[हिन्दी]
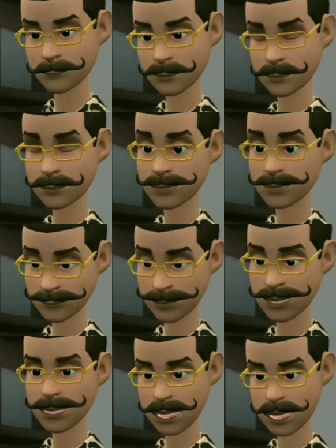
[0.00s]
जी मैं
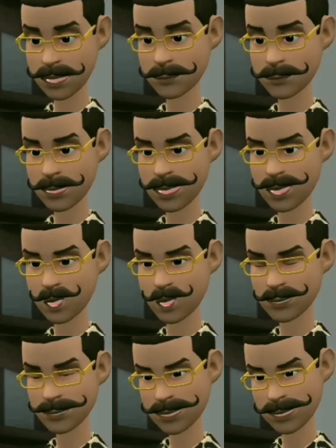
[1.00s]
कब्रिस्तान में कब्र
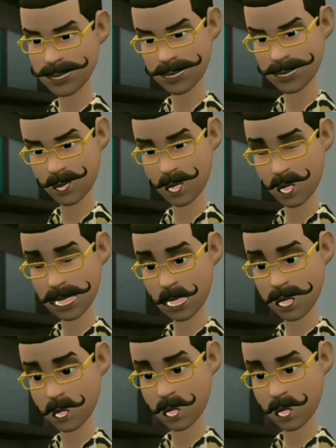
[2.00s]
खोदने का काम करूँ सू